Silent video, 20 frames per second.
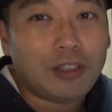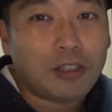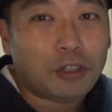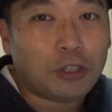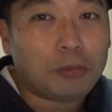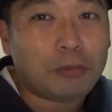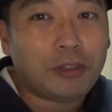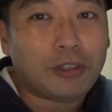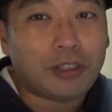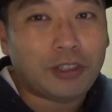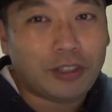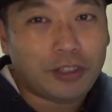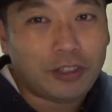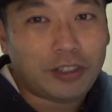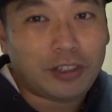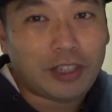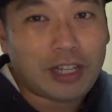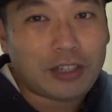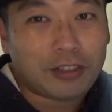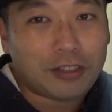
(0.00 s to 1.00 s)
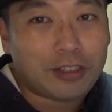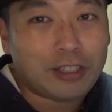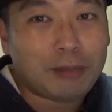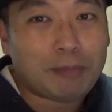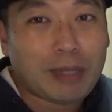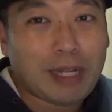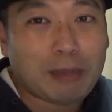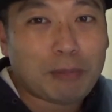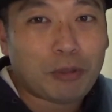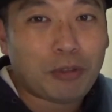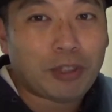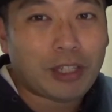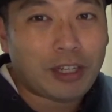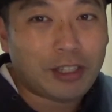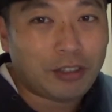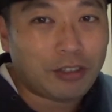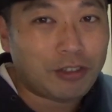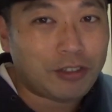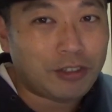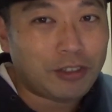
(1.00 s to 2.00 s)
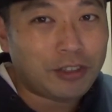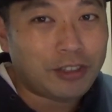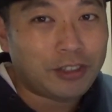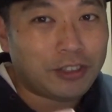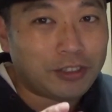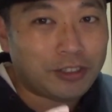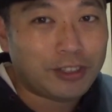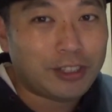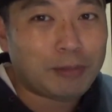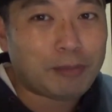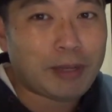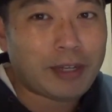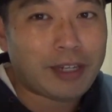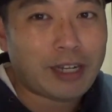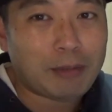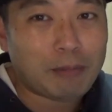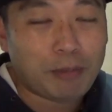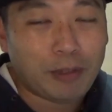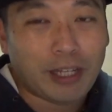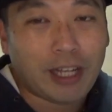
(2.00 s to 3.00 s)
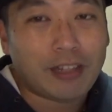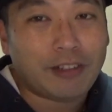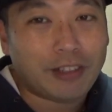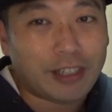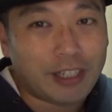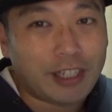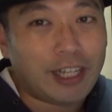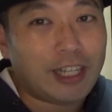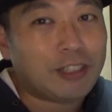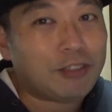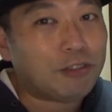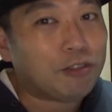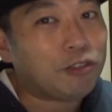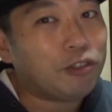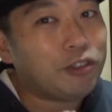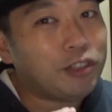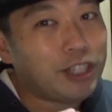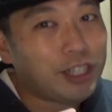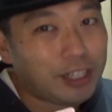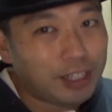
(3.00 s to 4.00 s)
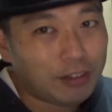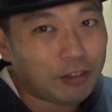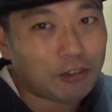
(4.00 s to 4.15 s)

ともくんのあのスーパーボーガルとじゅんくんのスーパーラップがあるからそこに